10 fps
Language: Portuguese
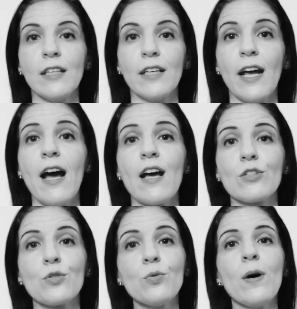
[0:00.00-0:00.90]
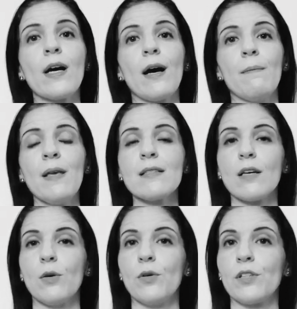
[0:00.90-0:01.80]
terá a sua
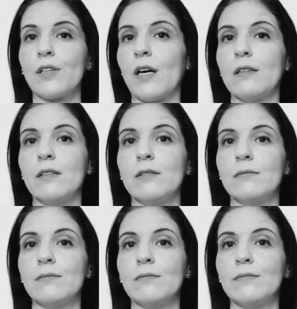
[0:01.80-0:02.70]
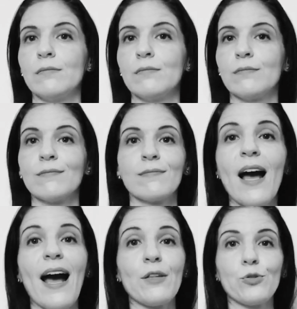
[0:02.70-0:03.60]
cabeça cortada.
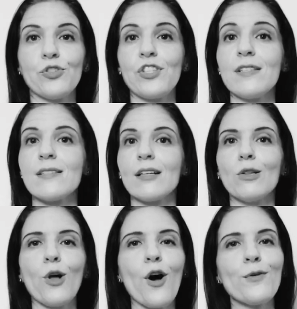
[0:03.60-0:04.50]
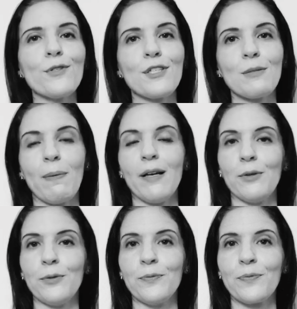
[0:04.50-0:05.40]
A notícia logo se
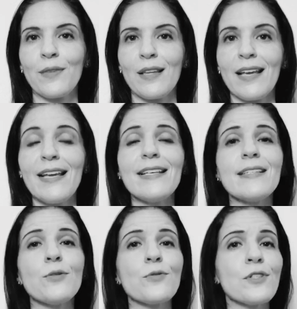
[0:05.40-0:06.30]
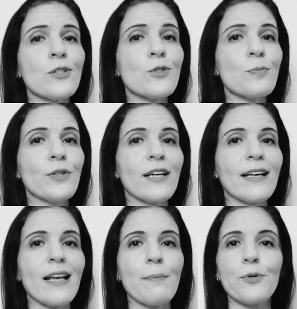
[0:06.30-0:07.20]
espalhou e, seduzidos por
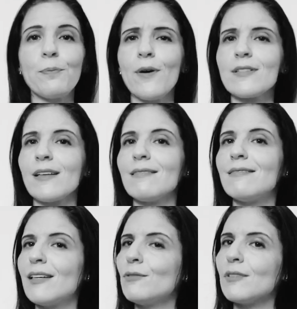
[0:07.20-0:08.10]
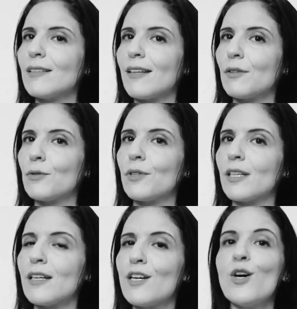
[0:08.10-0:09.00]
aquela proposta tão
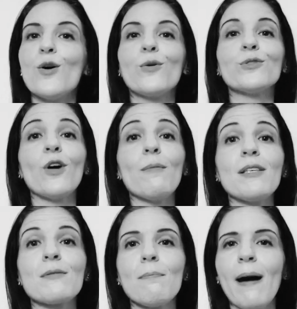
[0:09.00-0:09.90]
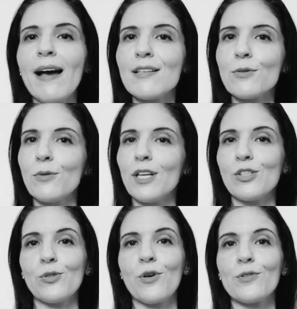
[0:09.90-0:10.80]
tentadora, os homens mais
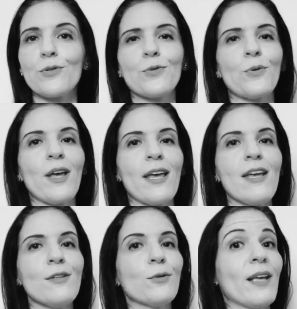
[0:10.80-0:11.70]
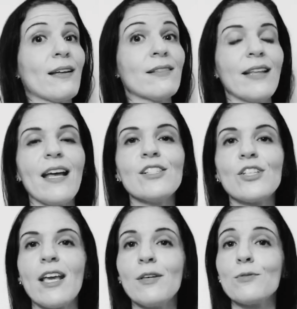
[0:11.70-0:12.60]
corajosos do reino e até
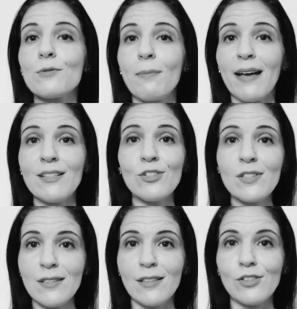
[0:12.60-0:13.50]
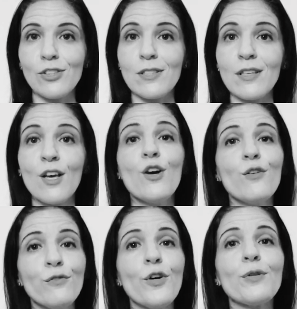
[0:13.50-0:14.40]
de reinos mais distantes
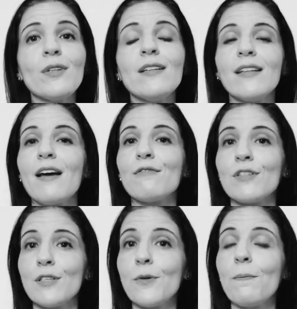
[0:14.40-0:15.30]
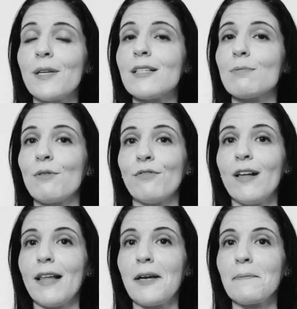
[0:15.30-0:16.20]
foram tentar fazer o príncipe
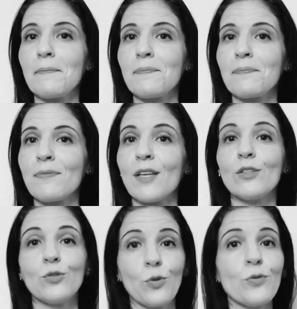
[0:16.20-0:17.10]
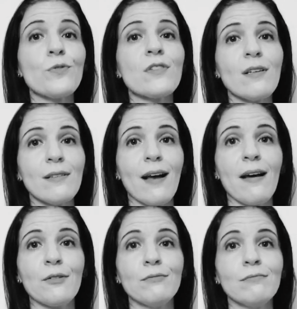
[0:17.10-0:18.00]
falar. Todos
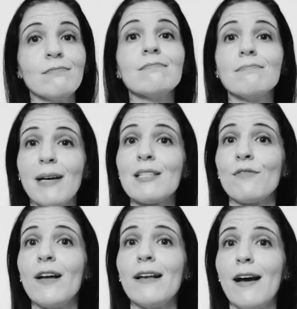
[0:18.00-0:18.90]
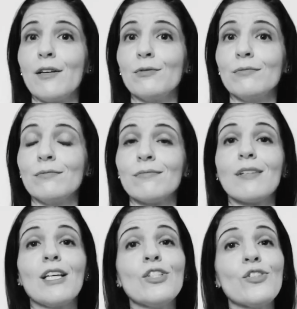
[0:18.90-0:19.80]
tentaram, mas falharam
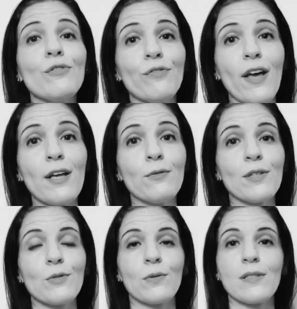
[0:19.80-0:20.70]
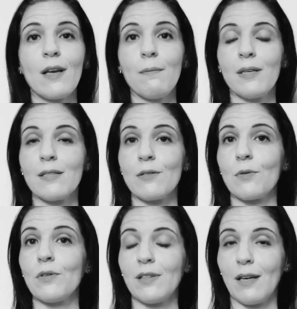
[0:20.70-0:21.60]
e tiveram as suas cabeças
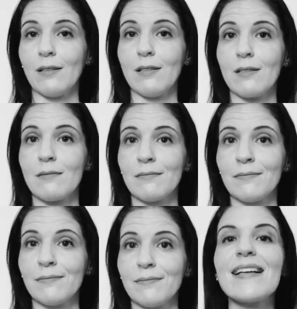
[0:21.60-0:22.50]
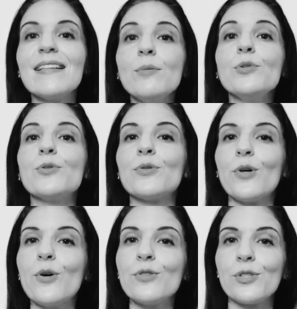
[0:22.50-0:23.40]
cortadas. Não muito
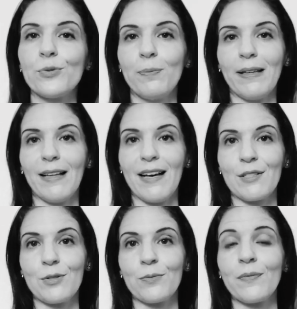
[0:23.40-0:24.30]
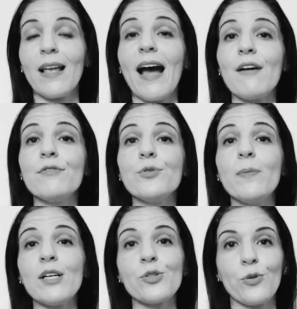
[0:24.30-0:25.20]
longe do palácio havia
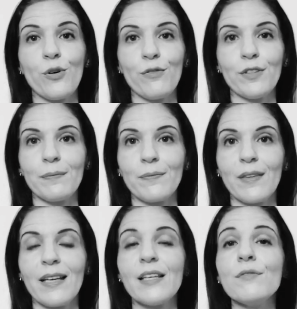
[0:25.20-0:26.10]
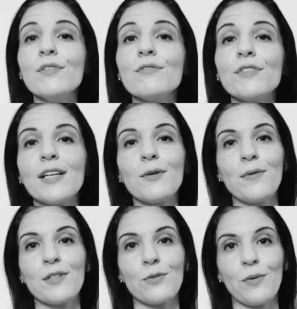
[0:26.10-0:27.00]
uma jovem que vivia
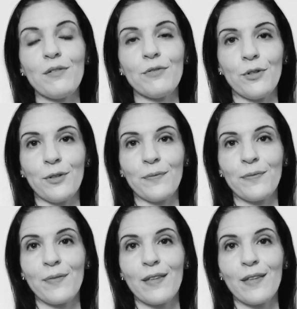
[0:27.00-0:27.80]
com a sua avó.